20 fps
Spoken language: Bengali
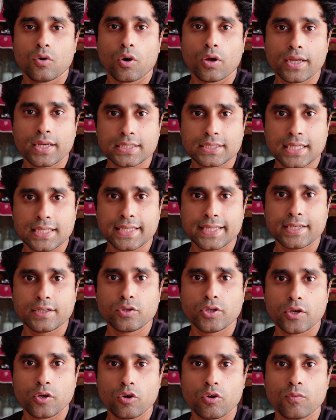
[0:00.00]
অনেকের সাথেই
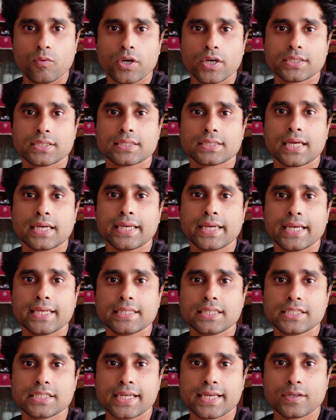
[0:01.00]
কিন্তু এরকম হয়েছে তাই এই
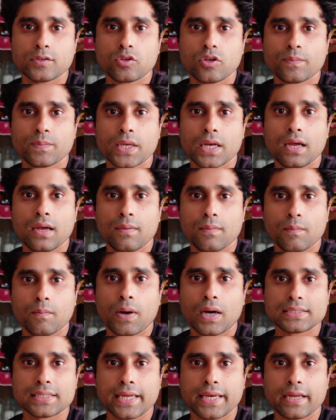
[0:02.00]
জিনিসটা কিন্তু আপনারা
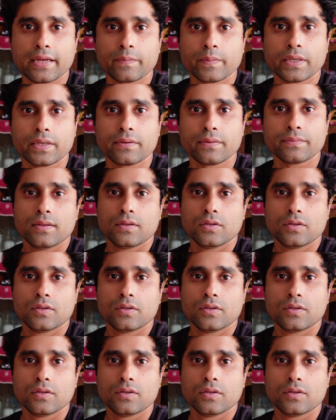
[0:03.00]
মাথায় রাখবেন